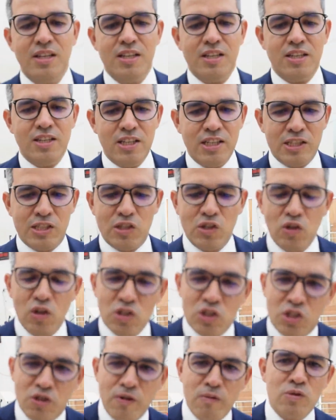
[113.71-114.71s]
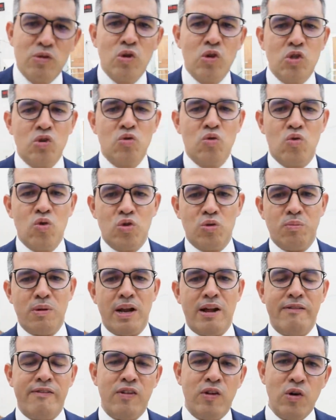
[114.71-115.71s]
Isso, nós tivemos hoje um culto
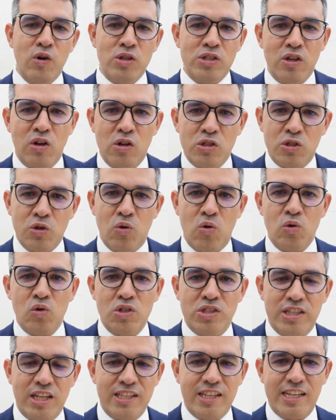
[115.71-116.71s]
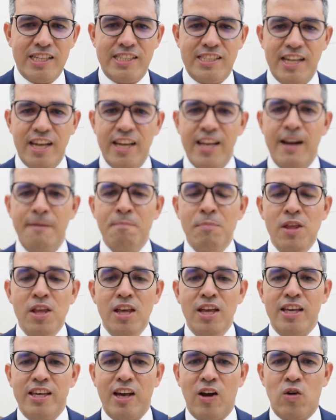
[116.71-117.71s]
maravilhoso, é o nosso culto de Santa Ceia,
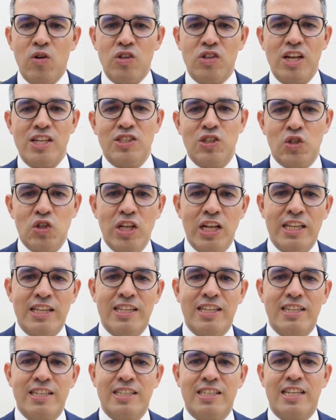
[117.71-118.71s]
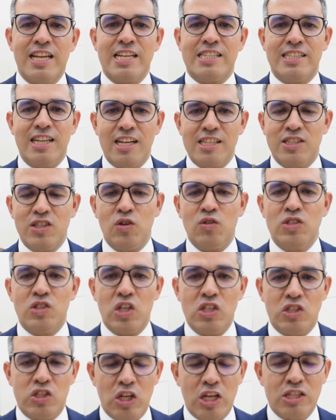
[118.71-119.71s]
que acontece toda terceira,
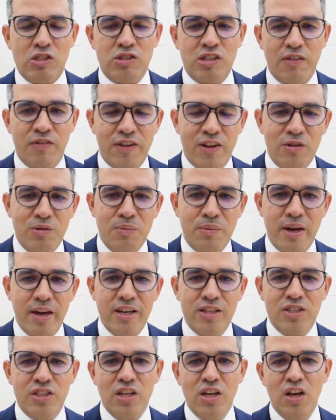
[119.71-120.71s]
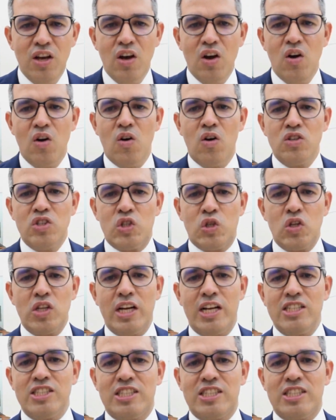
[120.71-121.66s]
terceira segunda-feira do mês, onde toda a igreja